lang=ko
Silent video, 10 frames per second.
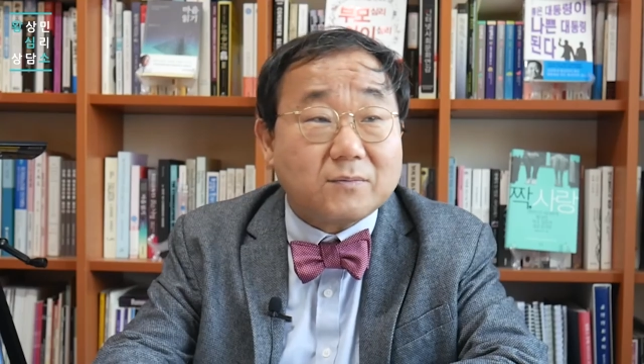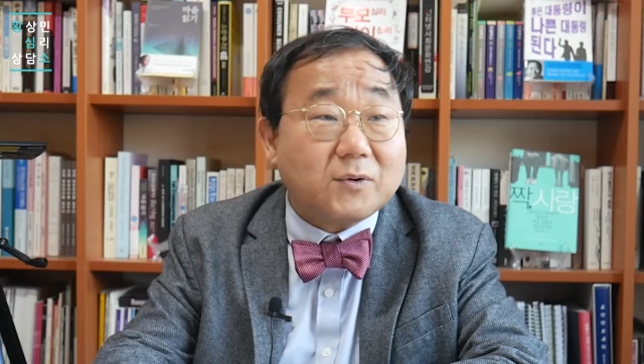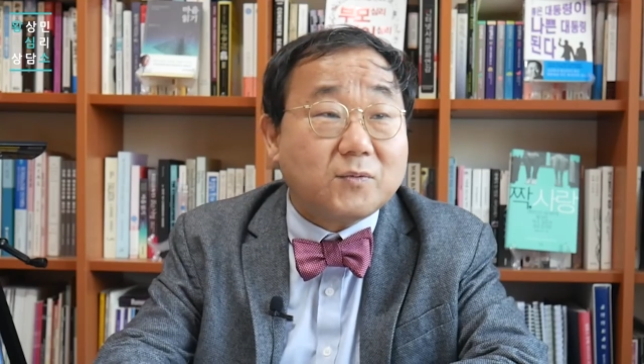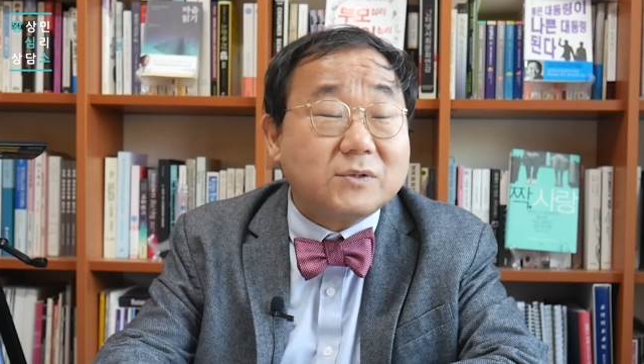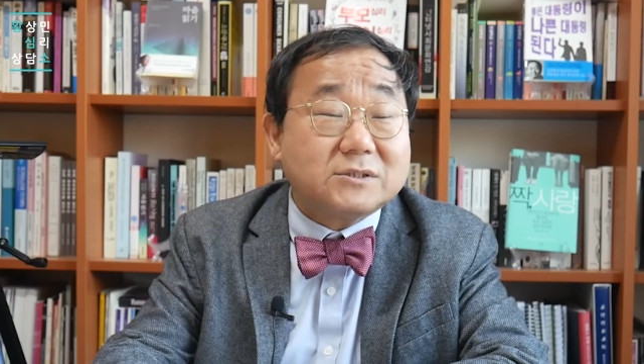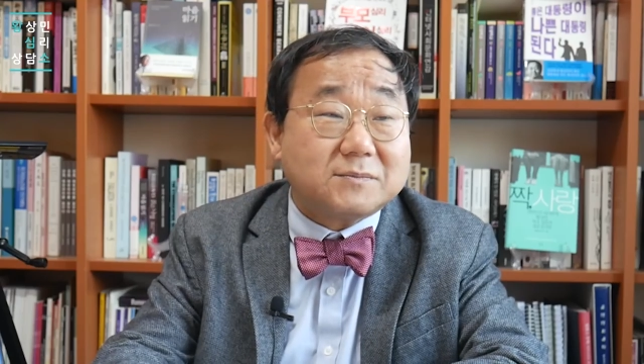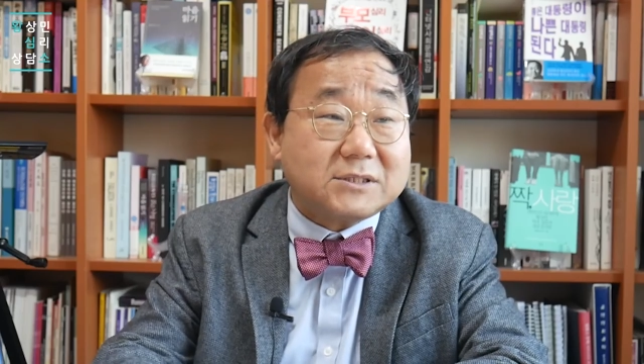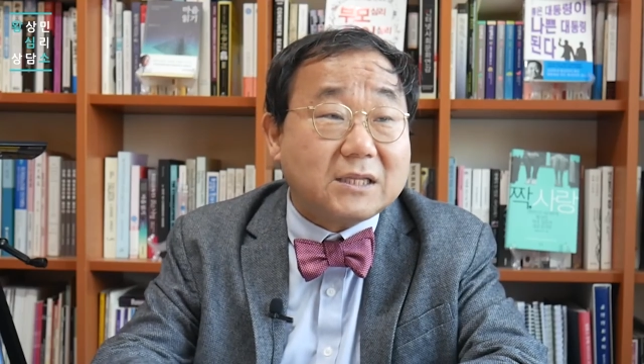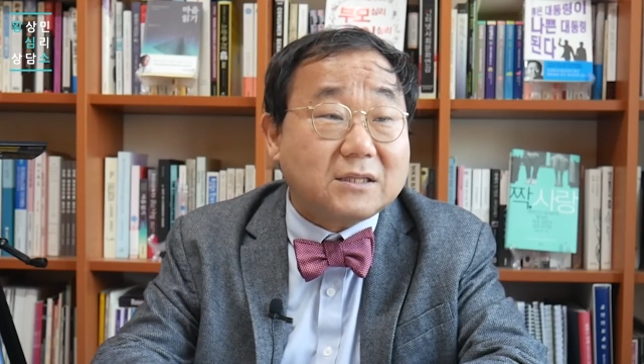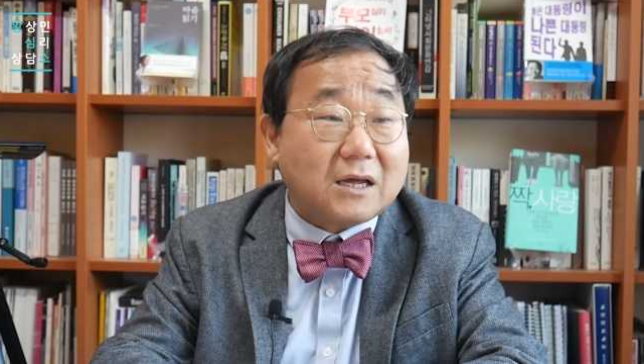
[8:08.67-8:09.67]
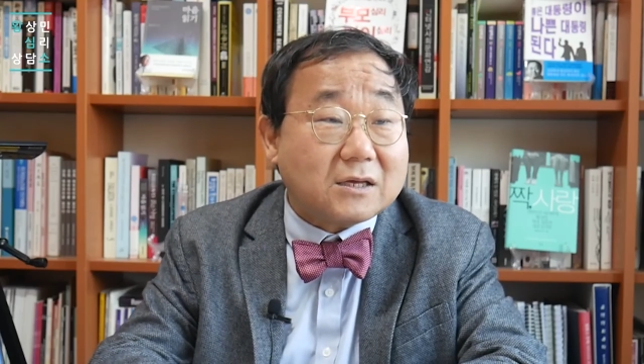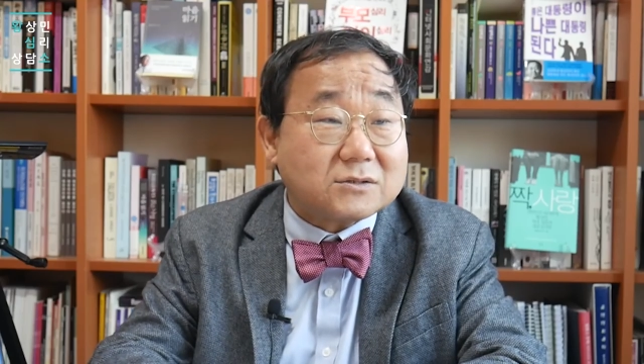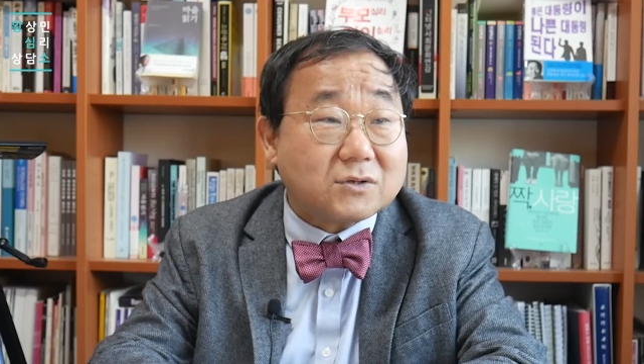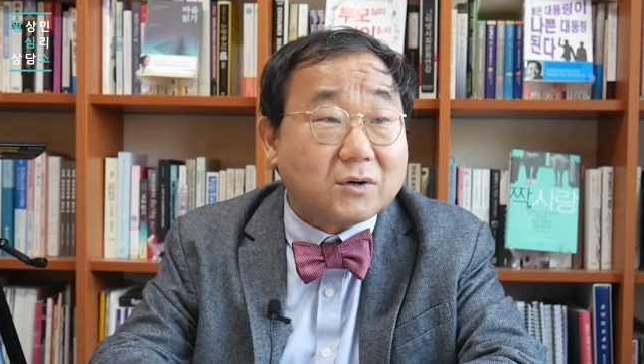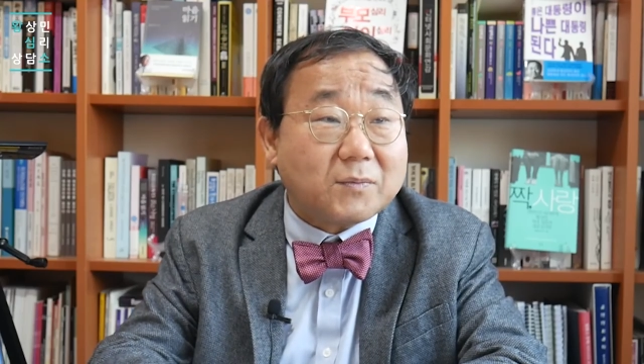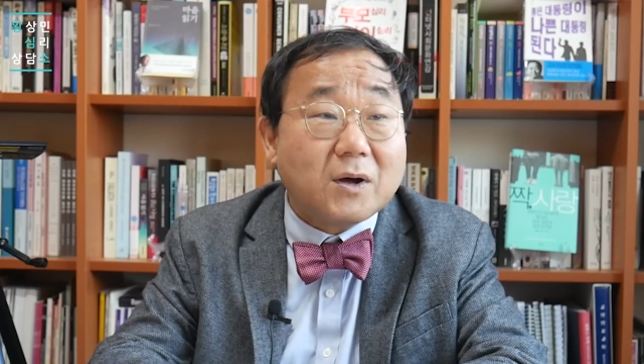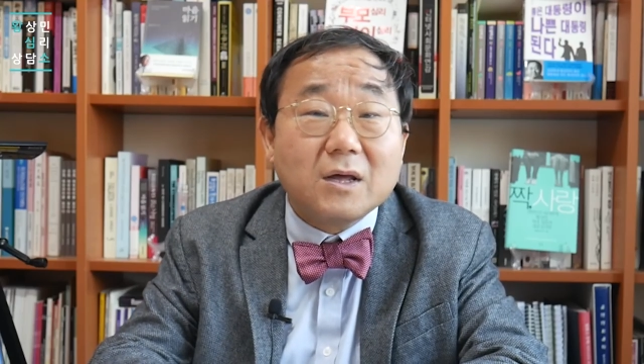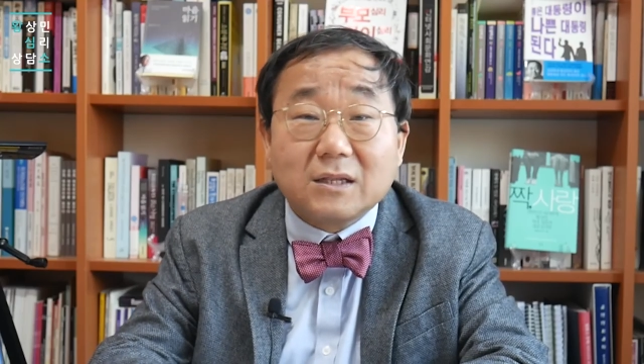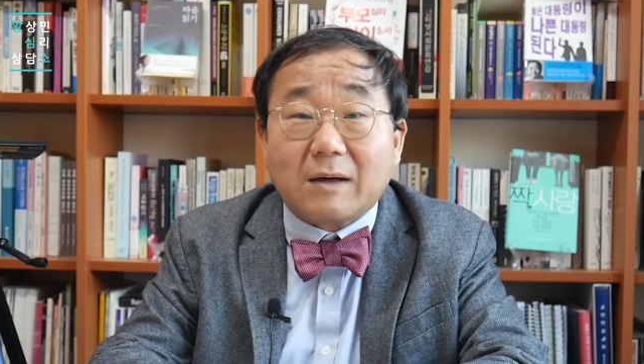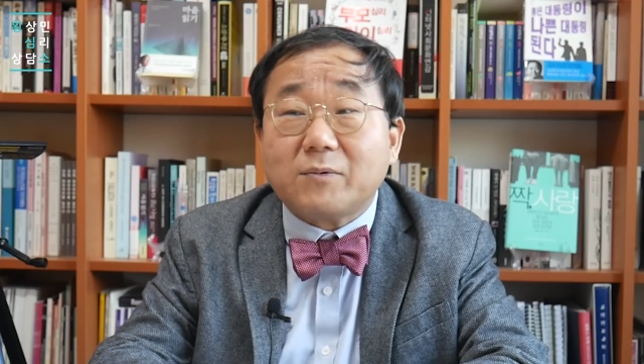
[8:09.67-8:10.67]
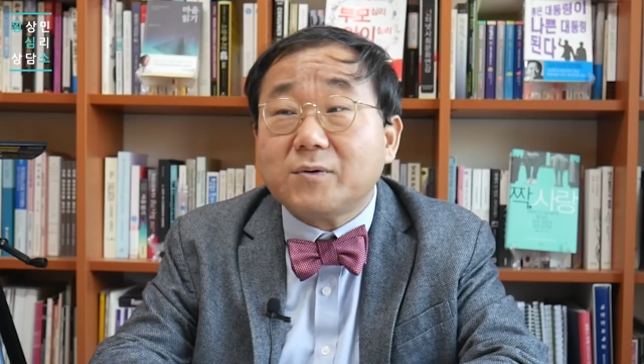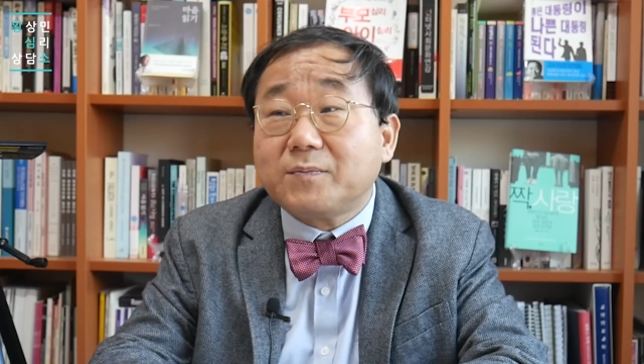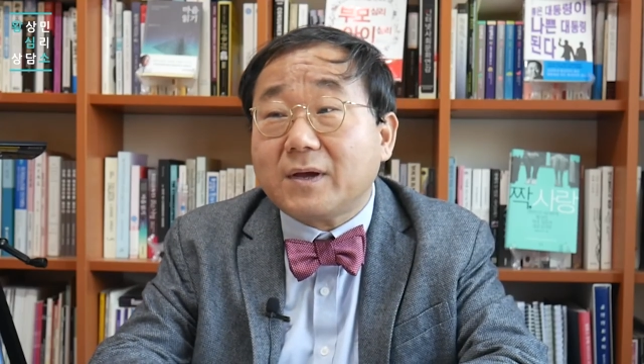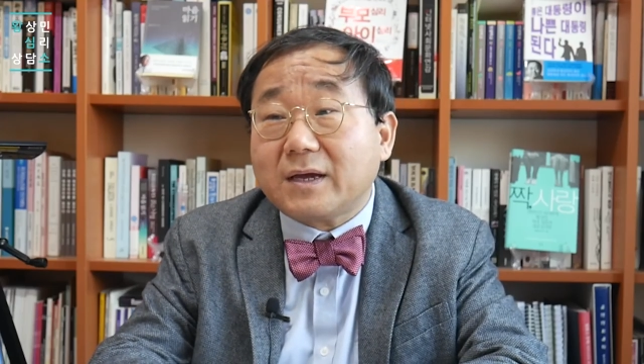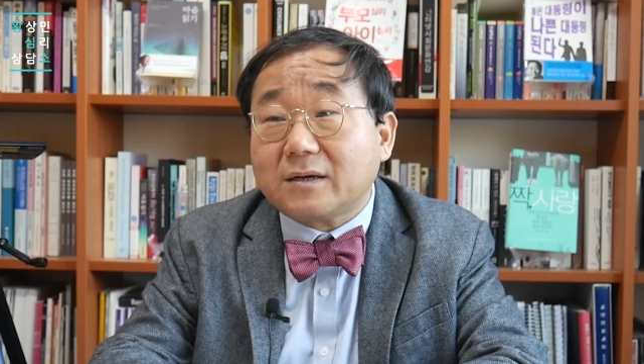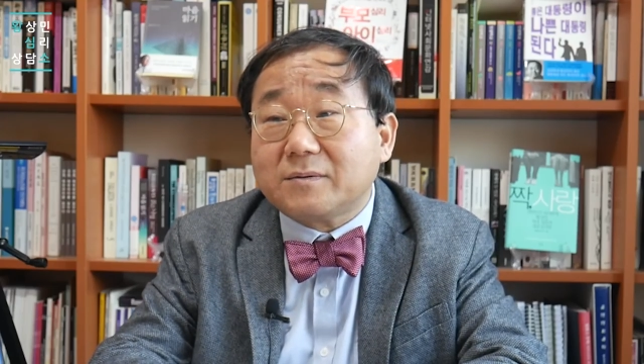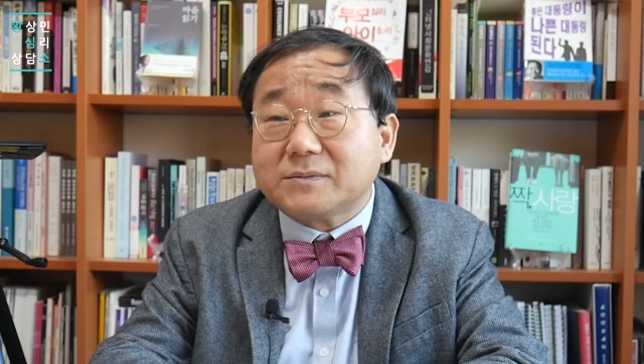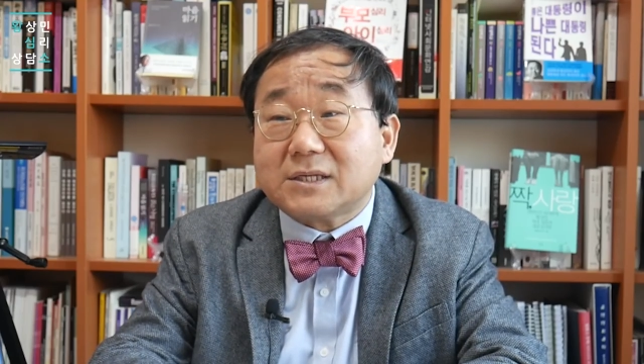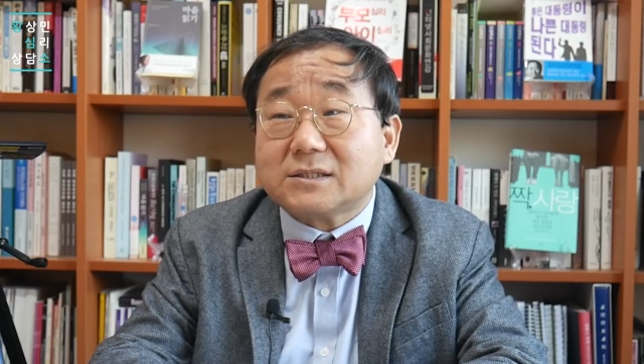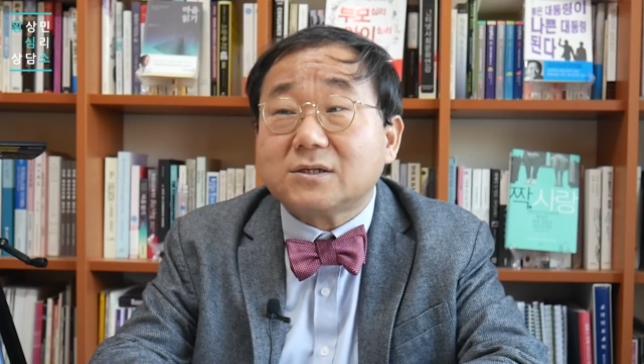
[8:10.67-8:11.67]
물론 위즈덤 센터에서 뭐 WPI 검사 음.